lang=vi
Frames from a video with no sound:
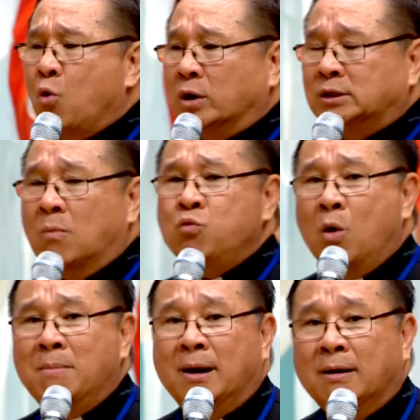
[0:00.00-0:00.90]
cuộc sống của
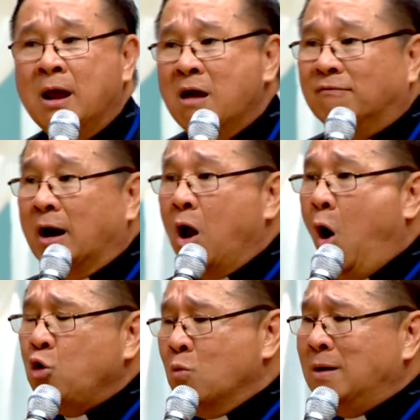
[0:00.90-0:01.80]
mình, và
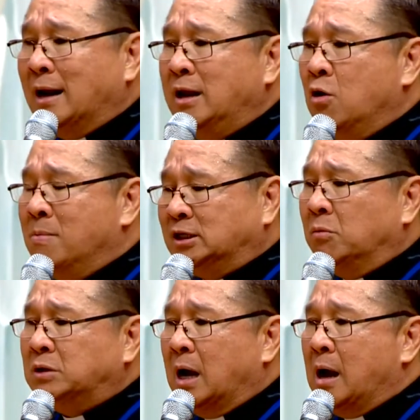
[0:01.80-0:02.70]
đó cũng là điều mà
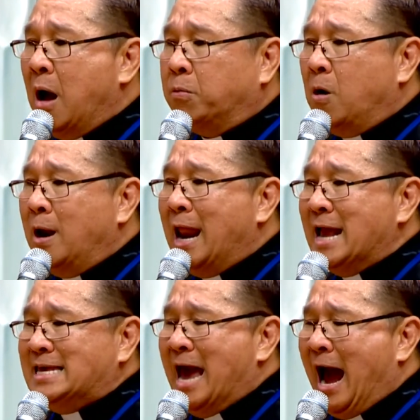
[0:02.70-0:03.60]
trong thần học gọi là
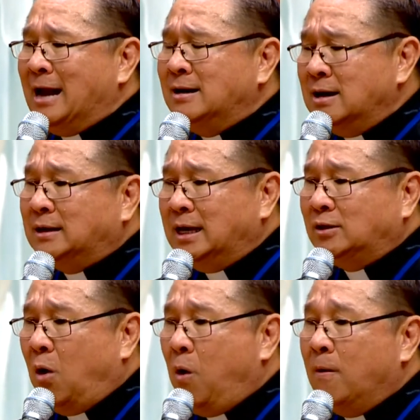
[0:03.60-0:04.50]
giảng Đức
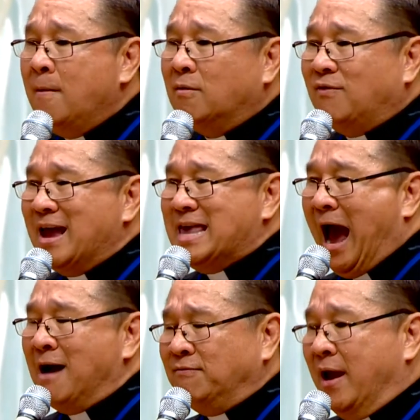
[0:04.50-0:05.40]
Kitô và
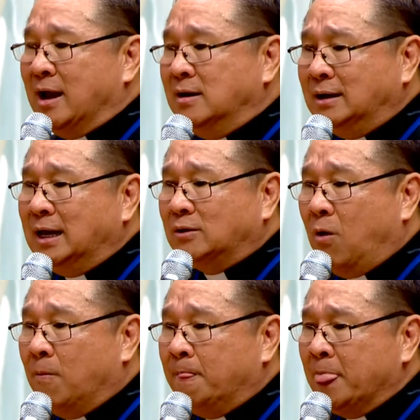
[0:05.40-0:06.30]
giảng về Đức
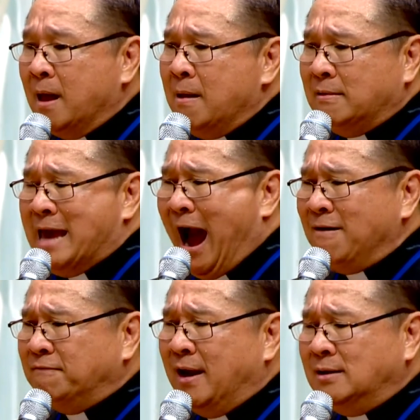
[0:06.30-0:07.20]
Kitô.
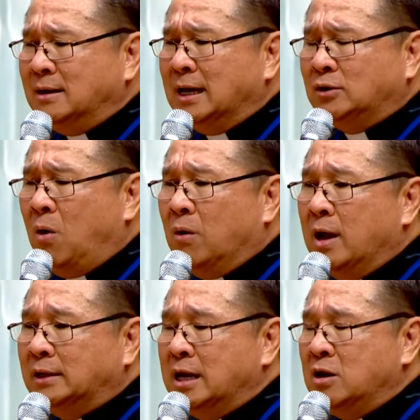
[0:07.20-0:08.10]
Giảng về Đức Kitô
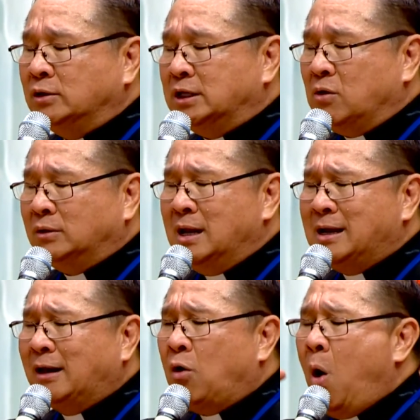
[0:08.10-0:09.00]
thì nó chỉ có tính
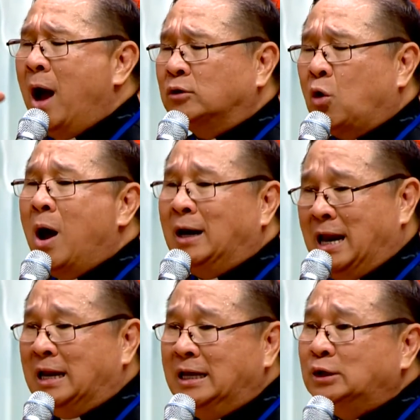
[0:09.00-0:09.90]
cách hoàn toàn
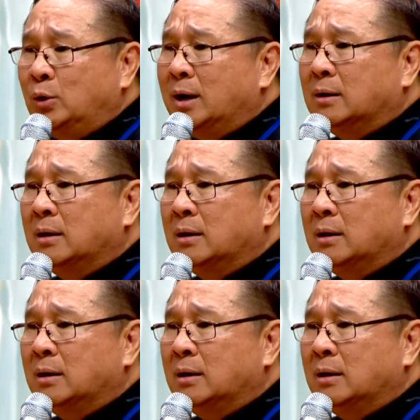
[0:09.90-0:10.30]
là lý thuyết,